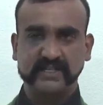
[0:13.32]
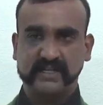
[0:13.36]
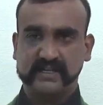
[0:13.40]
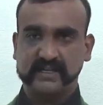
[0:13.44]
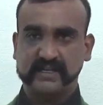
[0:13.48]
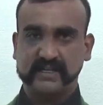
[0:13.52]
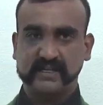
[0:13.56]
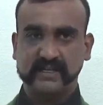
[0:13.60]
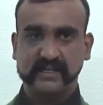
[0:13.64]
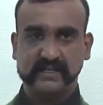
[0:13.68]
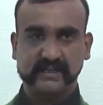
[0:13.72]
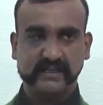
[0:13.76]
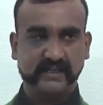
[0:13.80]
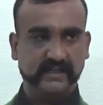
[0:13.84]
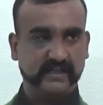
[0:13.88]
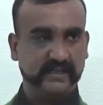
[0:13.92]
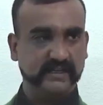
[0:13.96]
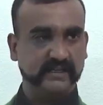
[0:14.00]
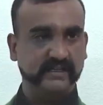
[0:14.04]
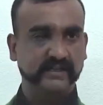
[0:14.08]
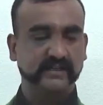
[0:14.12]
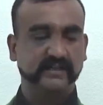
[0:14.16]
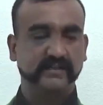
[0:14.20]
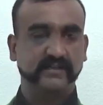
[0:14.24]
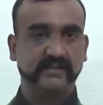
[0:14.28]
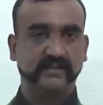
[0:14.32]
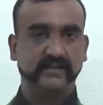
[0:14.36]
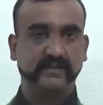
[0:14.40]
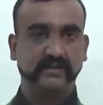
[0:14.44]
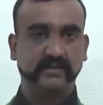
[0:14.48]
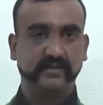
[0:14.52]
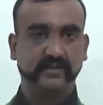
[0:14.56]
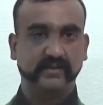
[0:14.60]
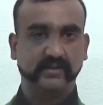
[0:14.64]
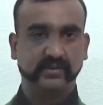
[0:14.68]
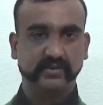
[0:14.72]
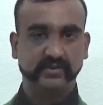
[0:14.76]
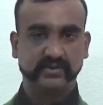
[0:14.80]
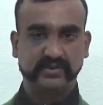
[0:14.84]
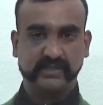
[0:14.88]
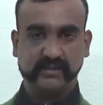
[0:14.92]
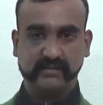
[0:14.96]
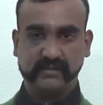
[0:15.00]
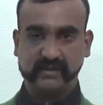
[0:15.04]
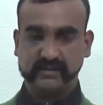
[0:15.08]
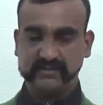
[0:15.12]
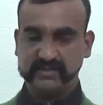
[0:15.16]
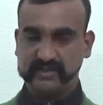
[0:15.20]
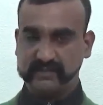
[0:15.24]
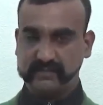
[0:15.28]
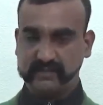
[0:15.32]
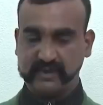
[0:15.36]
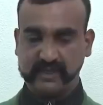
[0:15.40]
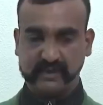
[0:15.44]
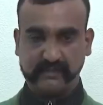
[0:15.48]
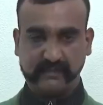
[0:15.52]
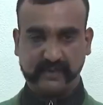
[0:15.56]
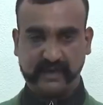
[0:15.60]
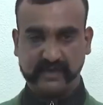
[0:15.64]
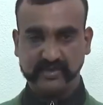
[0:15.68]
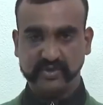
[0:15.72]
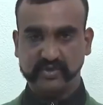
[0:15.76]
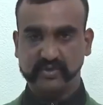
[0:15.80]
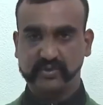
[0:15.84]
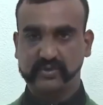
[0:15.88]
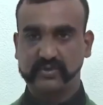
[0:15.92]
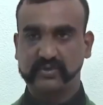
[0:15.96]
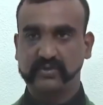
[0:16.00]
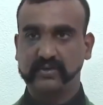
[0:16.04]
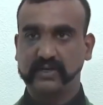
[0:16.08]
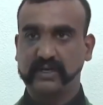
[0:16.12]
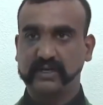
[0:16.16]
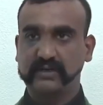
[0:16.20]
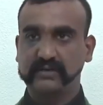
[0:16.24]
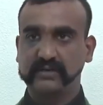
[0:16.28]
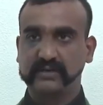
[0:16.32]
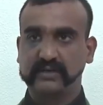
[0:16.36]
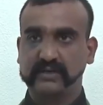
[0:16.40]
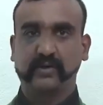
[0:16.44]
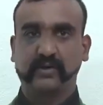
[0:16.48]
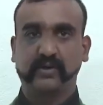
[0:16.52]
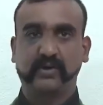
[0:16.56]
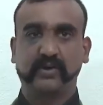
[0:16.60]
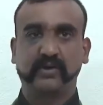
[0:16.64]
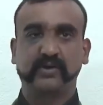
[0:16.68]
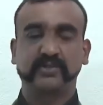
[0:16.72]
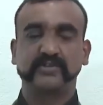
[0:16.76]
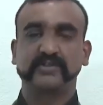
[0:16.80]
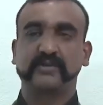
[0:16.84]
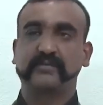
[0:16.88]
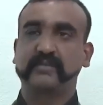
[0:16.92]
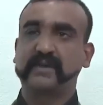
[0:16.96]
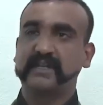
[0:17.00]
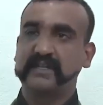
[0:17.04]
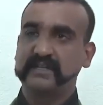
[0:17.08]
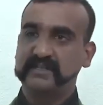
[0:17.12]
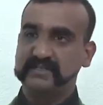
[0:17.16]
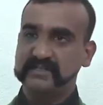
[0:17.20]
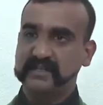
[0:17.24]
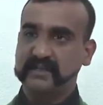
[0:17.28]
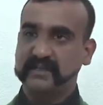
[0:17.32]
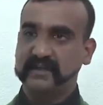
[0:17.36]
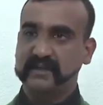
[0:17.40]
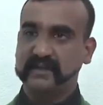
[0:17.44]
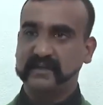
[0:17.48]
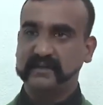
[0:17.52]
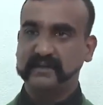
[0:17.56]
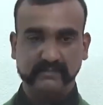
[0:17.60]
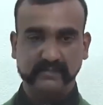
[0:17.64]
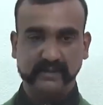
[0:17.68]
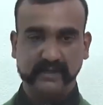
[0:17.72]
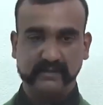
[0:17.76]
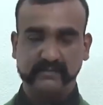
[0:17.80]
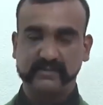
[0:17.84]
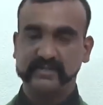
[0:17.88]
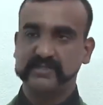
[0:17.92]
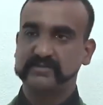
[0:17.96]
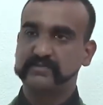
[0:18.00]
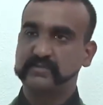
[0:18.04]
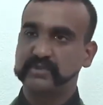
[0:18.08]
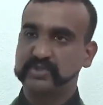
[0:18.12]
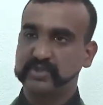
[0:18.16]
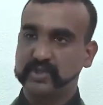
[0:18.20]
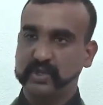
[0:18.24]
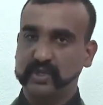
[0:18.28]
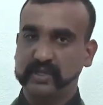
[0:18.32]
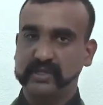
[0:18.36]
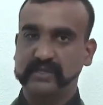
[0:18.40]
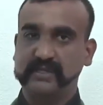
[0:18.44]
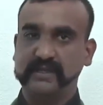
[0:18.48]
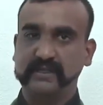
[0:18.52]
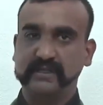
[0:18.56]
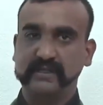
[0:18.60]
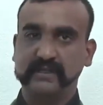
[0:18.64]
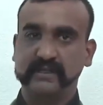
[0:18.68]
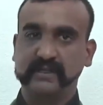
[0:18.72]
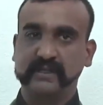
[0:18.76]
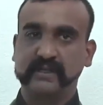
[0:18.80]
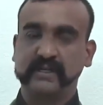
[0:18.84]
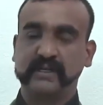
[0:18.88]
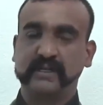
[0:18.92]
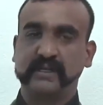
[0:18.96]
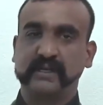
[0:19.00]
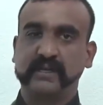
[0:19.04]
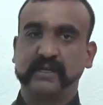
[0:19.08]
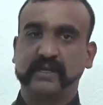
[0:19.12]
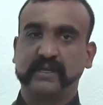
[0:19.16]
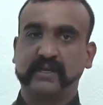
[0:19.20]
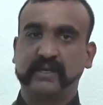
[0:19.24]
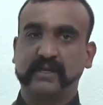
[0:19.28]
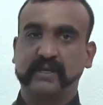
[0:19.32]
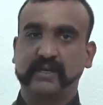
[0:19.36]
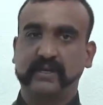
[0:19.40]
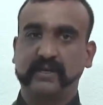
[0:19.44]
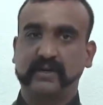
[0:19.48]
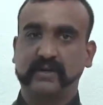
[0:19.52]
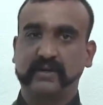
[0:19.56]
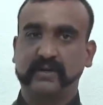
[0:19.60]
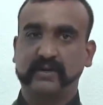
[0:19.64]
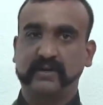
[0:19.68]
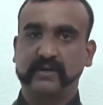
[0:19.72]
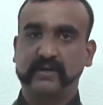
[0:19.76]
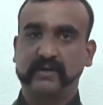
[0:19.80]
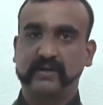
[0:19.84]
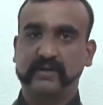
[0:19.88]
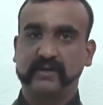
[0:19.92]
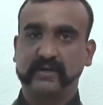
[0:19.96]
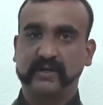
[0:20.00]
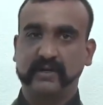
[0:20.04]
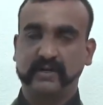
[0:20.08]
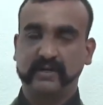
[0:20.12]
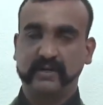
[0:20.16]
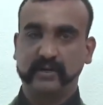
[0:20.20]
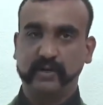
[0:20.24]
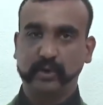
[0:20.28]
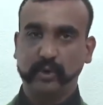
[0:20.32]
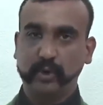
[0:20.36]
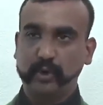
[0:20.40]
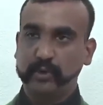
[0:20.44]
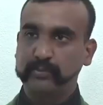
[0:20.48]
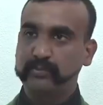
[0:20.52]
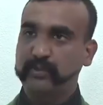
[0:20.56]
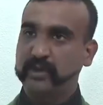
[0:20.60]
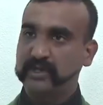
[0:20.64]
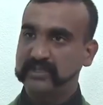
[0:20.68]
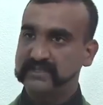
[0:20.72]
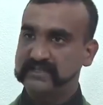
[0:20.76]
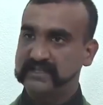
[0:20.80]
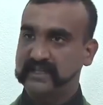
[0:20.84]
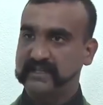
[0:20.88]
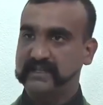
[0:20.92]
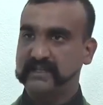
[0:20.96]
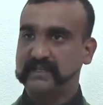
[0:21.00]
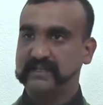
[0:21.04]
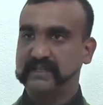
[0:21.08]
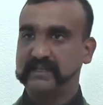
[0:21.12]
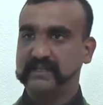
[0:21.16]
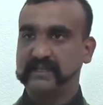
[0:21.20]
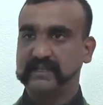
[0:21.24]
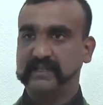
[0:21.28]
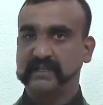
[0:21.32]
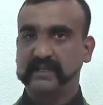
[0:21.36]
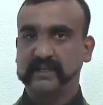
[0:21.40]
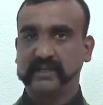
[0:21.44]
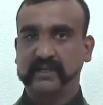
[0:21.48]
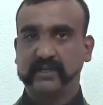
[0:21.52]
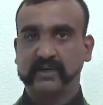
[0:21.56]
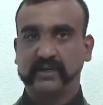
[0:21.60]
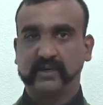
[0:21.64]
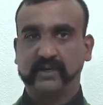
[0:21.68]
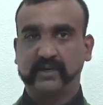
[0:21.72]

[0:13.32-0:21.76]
इजेक्ट करते ही उसके बाद जब मेरा पैराशूट खुला और जब मैं नीचे गिरा मेरे पास पिस्तौल थी और लोग बहुत ज़्यादा थे